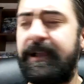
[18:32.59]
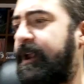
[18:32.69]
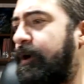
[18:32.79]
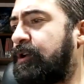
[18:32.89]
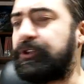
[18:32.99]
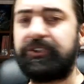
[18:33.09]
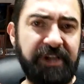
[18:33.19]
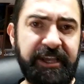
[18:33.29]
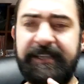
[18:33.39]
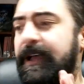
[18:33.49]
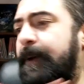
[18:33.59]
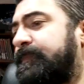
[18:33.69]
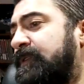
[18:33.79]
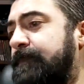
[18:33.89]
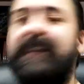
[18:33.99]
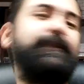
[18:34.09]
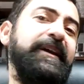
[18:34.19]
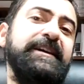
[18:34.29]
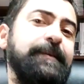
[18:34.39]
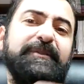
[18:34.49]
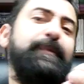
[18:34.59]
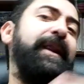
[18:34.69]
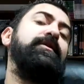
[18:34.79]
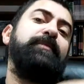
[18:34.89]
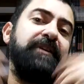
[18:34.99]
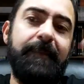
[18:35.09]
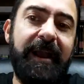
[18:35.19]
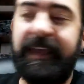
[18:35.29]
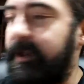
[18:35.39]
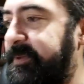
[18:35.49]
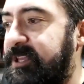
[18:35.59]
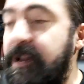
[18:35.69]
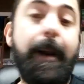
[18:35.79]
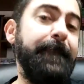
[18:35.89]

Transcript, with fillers: creo, entonces ahí está mi experiencia, pues no ponerme aquí a repetir,